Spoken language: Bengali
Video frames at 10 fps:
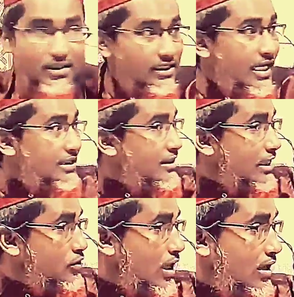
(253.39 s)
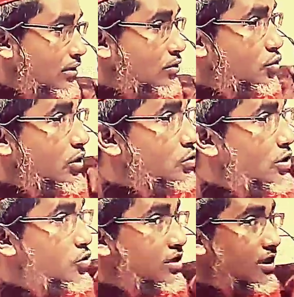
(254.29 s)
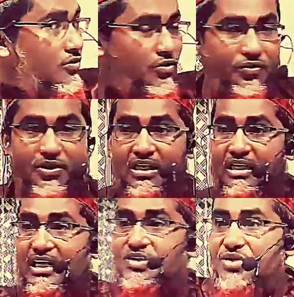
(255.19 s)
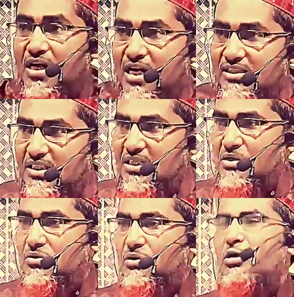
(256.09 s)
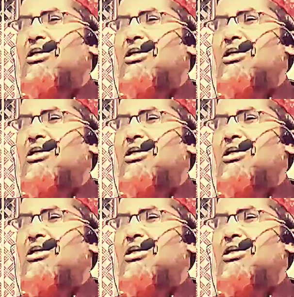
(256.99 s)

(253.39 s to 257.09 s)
তাদের হাতে খেত না দূরে দূরে সরে থাকতো খ্রিস্টানরা তাদেরকে করতে